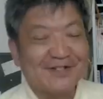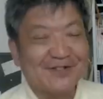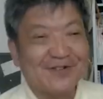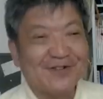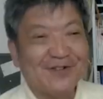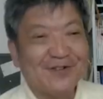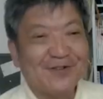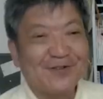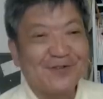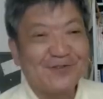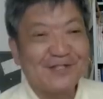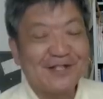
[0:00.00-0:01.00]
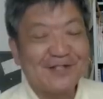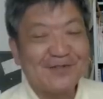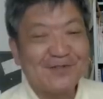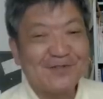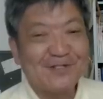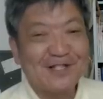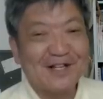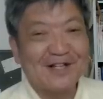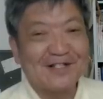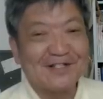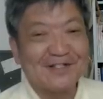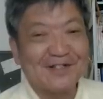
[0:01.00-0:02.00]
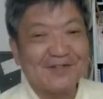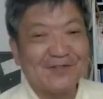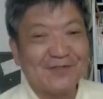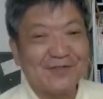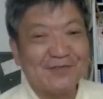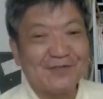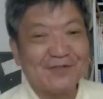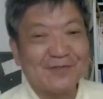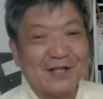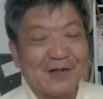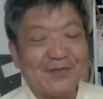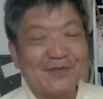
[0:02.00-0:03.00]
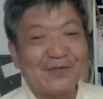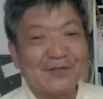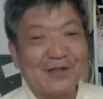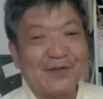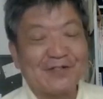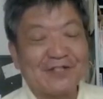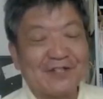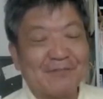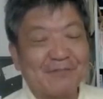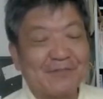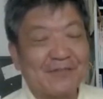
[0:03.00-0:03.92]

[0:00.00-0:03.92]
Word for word: あの共産党自体がですね農民ボードみたいなもんでございまして、